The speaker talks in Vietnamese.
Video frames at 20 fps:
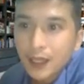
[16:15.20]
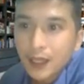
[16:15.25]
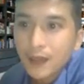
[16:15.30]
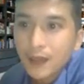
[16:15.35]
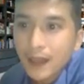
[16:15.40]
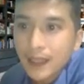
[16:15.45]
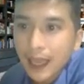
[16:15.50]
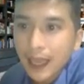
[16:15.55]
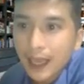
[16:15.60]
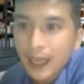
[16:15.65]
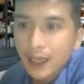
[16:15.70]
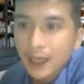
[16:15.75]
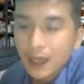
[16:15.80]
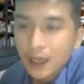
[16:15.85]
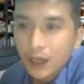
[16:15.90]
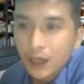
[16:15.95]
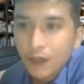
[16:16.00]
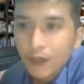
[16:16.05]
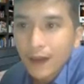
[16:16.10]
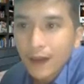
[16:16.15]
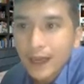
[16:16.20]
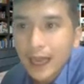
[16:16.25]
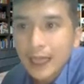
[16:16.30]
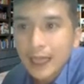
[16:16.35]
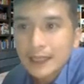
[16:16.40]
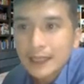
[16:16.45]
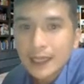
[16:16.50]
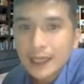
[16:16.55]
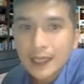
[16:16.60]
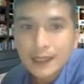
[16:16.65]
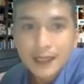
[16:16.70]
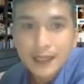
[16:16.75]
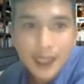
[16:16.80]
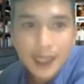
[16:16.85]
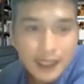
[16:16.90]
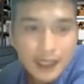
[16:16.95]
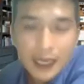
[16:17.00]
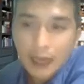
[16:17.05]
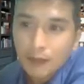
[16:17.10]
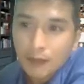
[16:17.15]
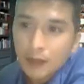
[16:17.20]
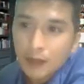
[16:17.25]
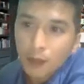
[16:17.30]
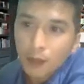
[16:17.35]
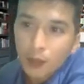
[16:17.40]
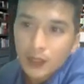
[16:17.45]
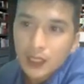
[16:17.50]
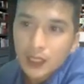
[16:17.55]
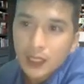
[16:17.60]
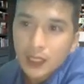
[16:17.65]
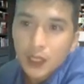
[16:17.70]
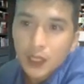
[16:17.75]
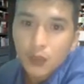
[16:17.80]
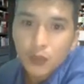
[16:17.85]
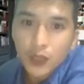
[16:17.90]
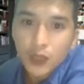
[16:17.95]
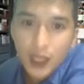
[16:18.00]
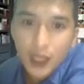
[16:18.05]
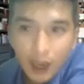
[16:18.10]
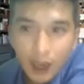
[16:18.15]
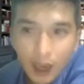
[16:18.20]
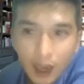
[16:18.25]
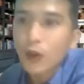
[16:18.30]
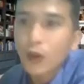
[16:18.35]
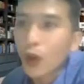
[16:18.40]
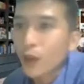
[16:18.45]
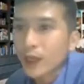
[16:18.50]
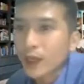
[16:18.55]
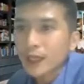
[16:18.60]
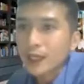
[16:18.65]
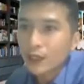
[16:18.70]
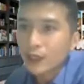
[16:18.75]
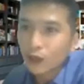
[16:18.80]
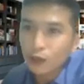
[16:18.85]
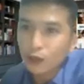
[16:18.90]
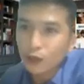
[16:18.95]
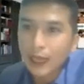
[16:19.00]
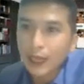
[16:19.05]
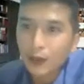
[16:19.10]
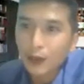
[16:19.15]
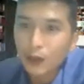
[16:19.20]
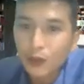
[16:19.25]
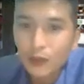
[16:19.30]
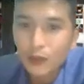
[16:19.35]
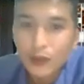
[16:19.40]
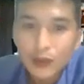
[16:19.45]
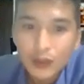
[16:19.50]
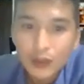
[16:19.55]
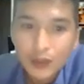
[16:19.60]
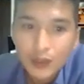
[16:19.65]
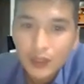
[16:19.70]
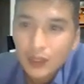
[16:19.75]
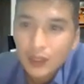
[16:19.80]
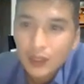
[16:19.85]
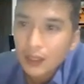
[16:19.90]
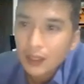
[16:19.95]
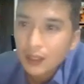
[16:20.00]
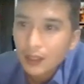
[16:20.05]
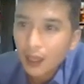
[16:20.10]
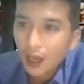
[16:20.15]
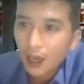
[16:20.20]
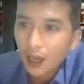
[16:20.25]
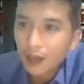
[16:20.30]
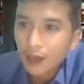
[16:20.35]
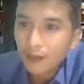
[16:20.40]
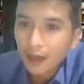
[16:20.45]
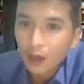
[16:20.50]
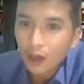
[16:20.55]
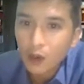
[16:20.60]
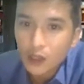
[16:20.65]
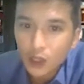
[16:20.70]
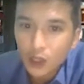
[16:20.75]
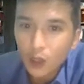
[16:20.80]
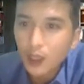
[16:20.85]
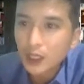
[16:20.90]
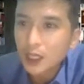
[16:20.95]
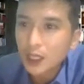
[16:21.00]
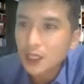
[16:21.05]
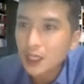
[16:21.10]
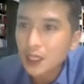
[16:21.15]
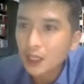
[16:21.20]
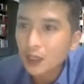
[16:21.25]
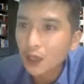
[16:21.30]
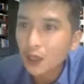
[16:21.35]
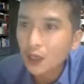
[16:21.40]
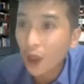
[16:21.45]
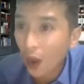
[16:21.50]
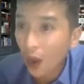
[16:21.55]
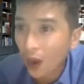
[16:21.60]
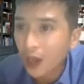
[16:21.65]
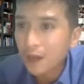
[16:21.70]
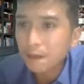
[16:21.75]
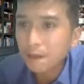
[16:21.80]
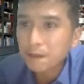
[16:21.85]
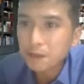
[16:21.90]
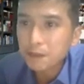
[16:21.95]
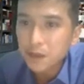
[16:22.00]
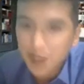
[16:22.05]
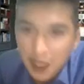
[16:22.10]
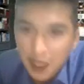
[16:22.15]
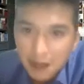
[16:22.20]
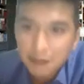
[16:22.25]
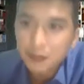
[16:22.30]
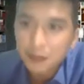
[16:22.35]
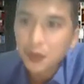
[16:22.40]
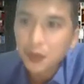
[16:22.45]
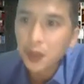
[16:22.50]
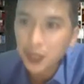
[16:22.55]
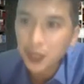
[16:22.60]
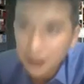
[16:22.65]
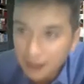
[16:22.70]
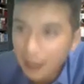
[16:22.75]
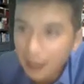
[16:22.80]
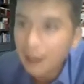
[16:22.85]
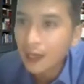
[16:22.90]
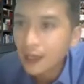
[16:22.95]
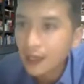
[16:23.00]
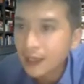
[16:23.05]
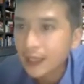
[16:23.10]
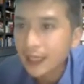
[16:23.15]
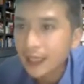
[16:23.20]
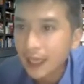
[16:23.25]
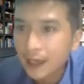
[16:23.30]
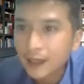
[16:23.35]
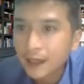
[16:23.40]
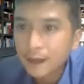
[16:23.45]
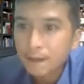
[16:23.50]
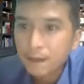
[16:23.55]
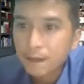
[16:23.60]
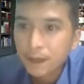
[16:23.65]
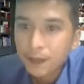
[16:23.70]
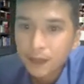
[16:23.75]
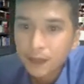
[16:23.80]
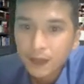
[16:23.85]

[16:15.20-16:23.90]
Đúng không cả nhà? Có phải là anh chị đang tiết kiệm được một cái chi tiêu rất khổng lồ gia đình của chúng ta luôn. Đó, và con số là tuy nhìn nó nhỏ nhưng nó rất là lớn cả nhà ơi.